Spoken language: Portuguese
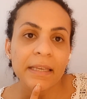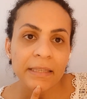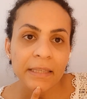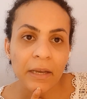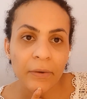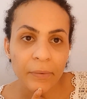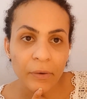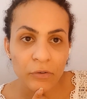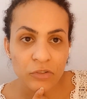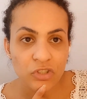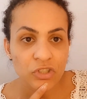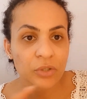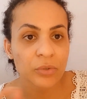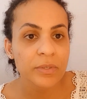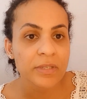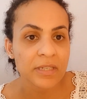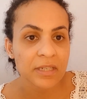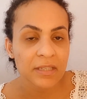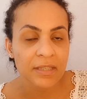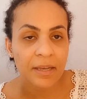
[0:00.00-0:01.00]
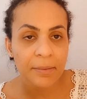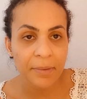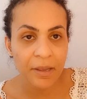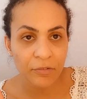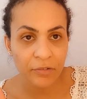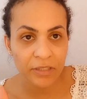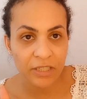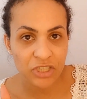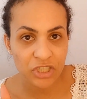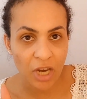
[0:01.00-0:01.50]
Então eu indico sim
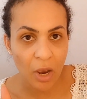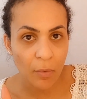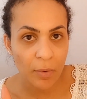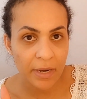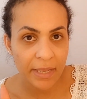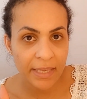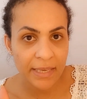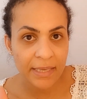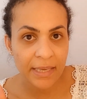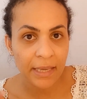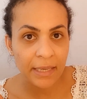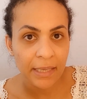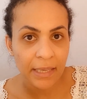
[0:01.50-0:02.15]
também, vou deixar o link